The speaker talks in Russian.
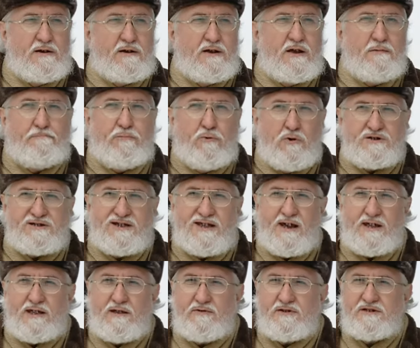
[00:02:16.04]
и
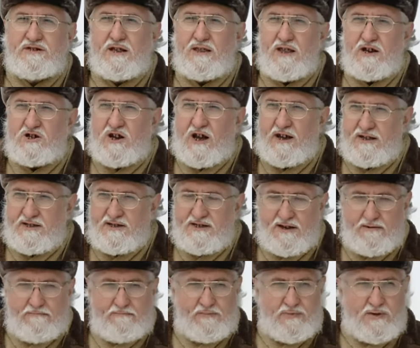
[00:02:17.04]
после этого
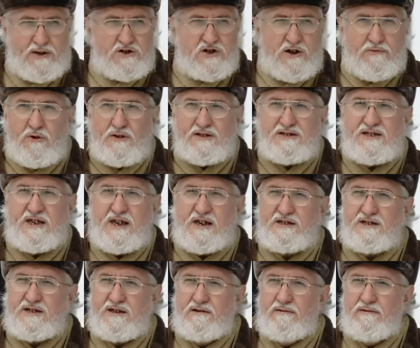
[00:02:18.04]
соглашается. Живет здесь,